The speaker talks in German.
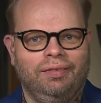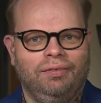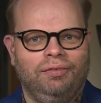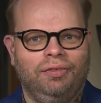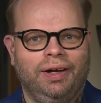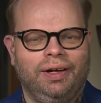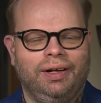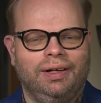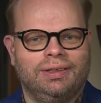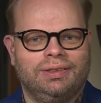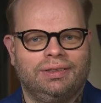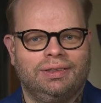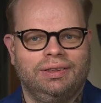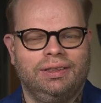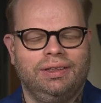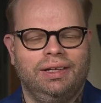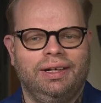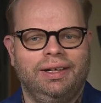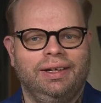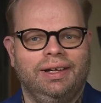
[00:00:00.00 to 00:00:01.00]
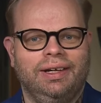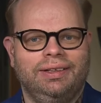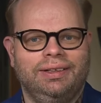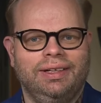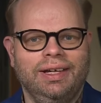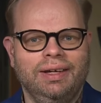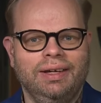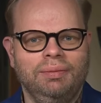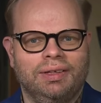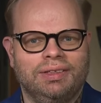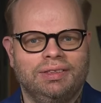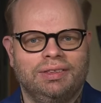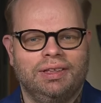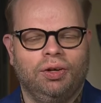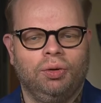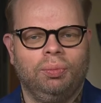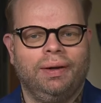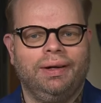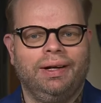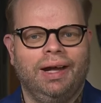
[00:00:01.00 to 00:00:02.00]
weil es sicher legitim ist,
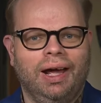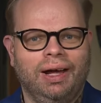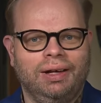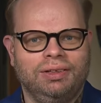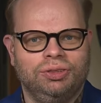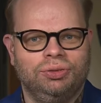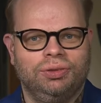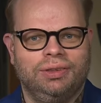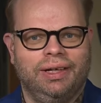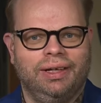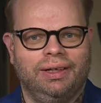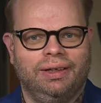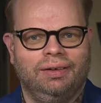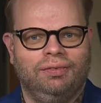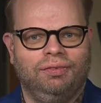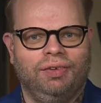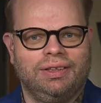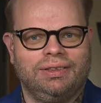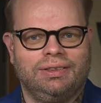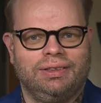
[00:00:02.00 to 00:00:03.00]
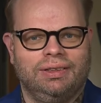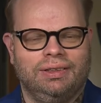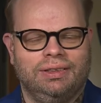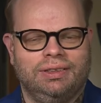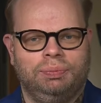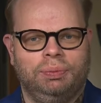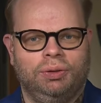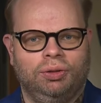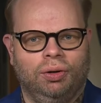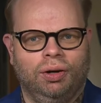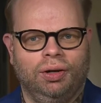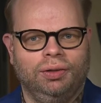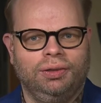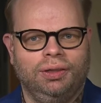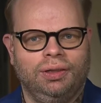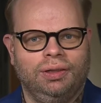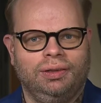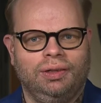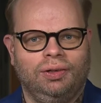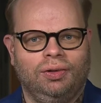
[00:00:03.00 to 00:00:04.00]
darüber nachzudenken, was es
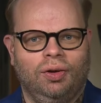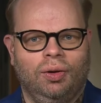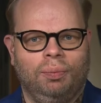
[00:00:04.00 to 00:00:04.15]
bedeutet,